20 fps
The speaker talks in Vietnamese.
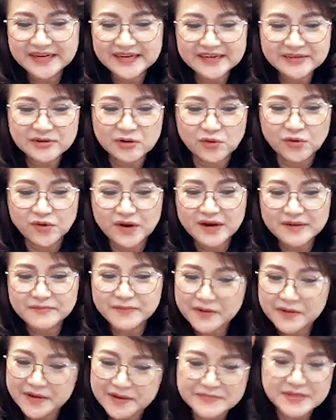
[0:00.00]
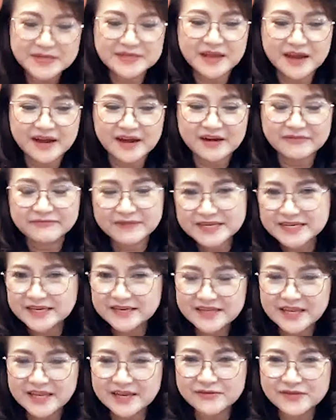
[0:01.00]
à, của bảo hiểm nhân thọ và
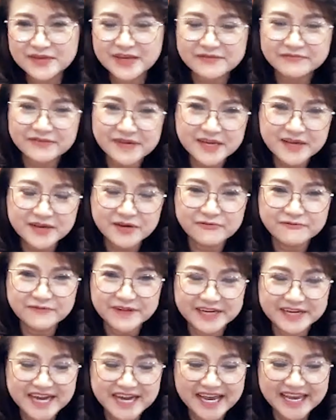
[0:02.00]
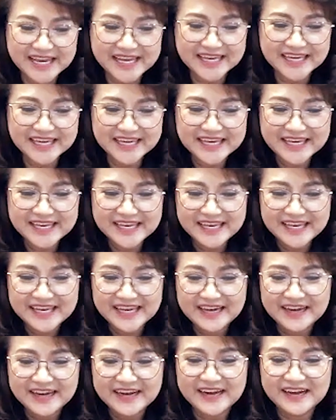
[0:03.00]
giới thiệu chị với cái công việc này
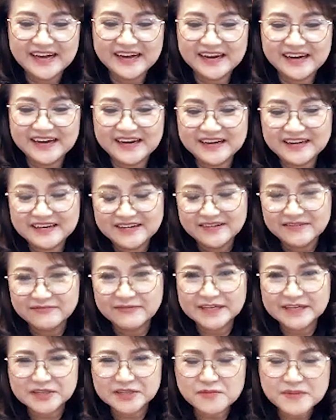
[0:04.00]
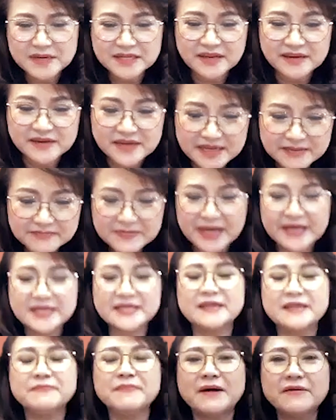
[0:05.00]
à, và trong cái thời điểm
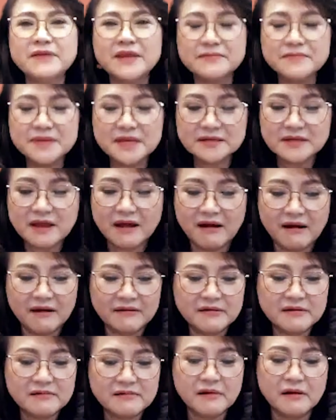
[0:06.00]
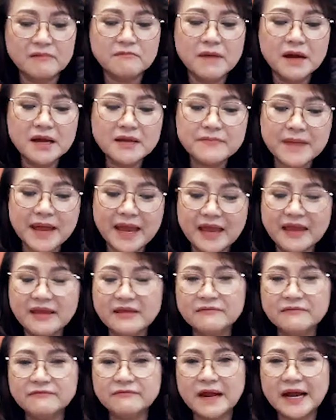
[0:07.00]
này thì bảo hiểm nhân thọ nó còn mới
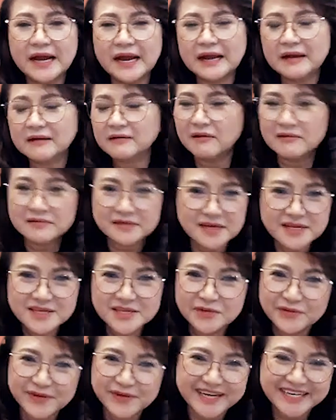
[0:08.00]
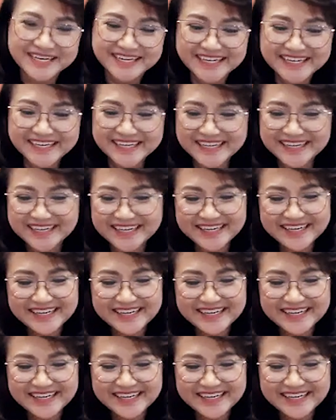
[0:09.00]
mẻ và còn rất nhiều định kiến